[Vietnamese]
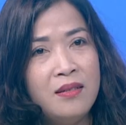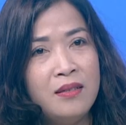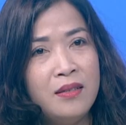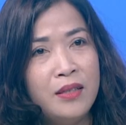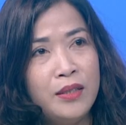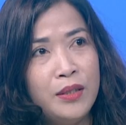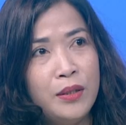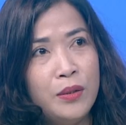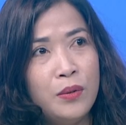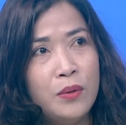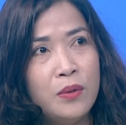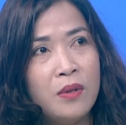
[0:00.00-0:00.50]
chưa
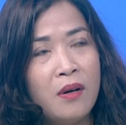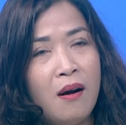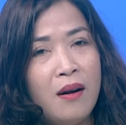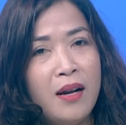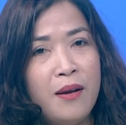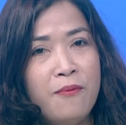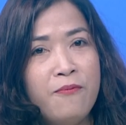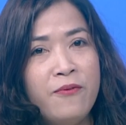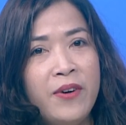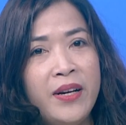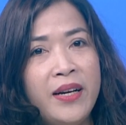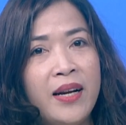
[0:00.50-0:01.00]
hiểu rõ
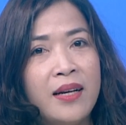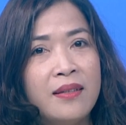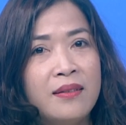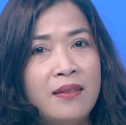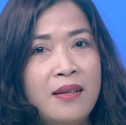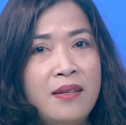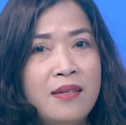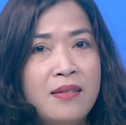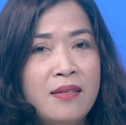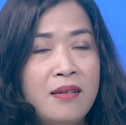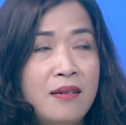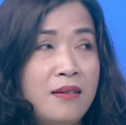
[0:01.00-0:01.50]
lắm về đặc
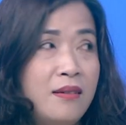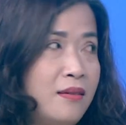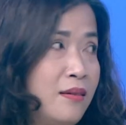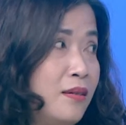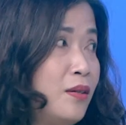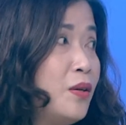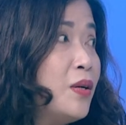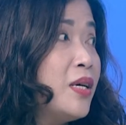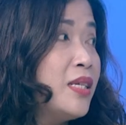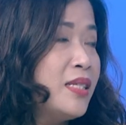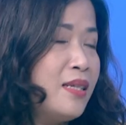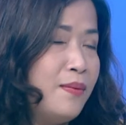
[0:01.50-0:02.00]
tính sinh
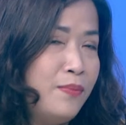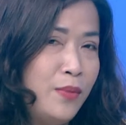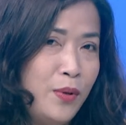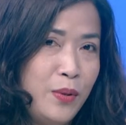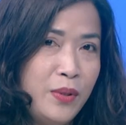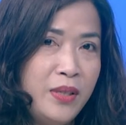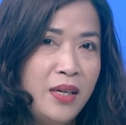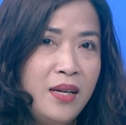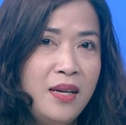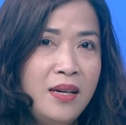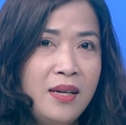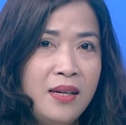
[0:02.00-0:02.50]
trưởng của cây sâm
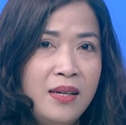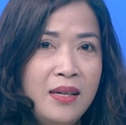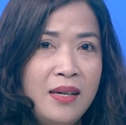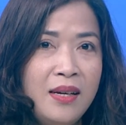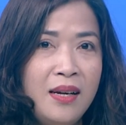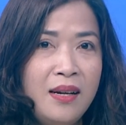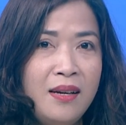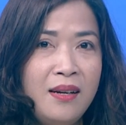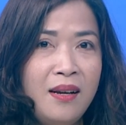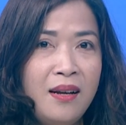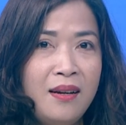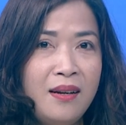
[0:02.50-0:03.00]
bố chính
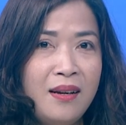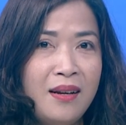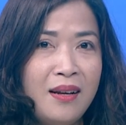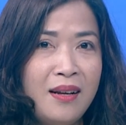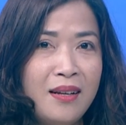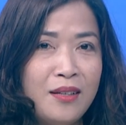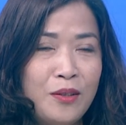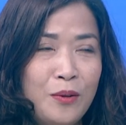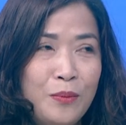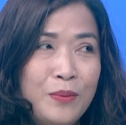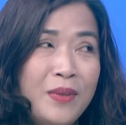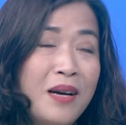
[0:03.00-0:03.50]
nên
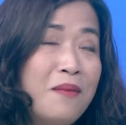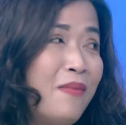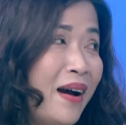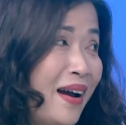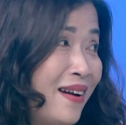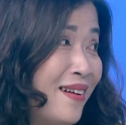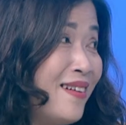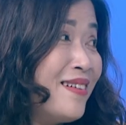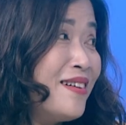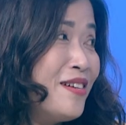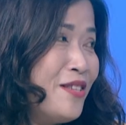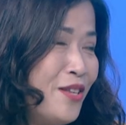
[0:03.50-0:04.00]
là cũng thất
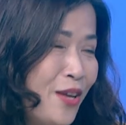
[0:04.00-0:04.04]
bại rất